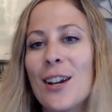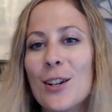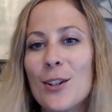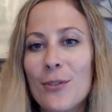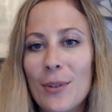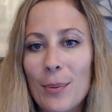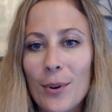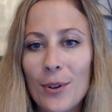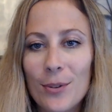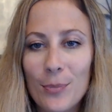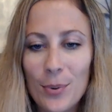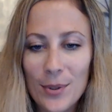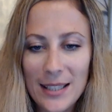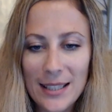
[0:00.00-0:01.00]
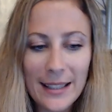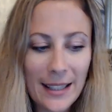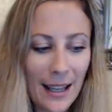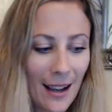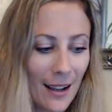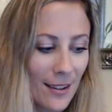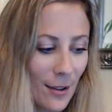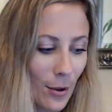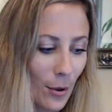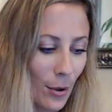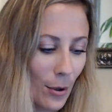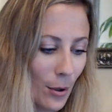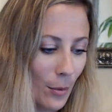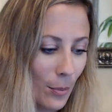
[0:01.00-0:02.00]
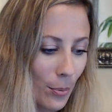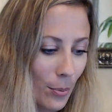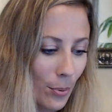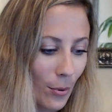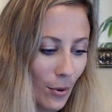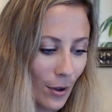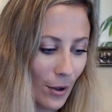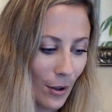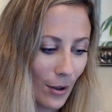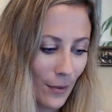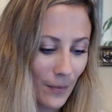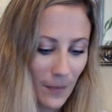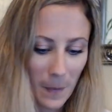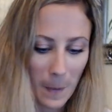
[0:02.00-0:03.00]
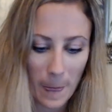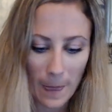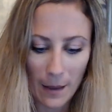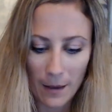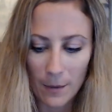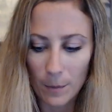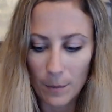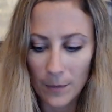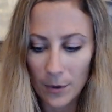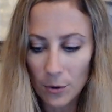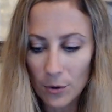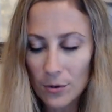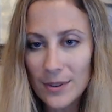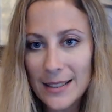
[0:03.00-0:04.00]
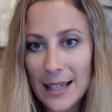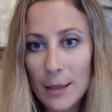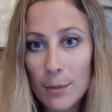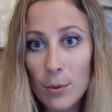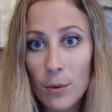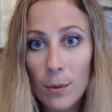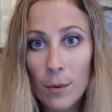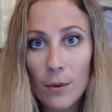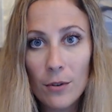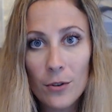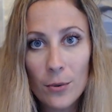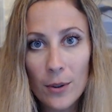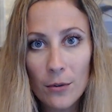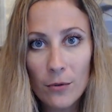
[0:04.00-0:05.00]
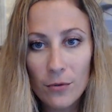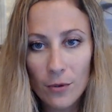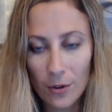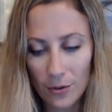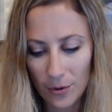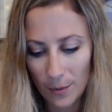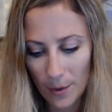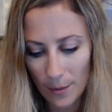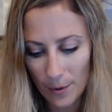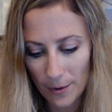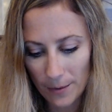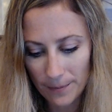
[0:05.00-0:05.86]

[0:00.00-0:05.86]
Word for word: Je vais prendre une petite carte euh, pour le conseil pour prendre soin de vous en ce moment.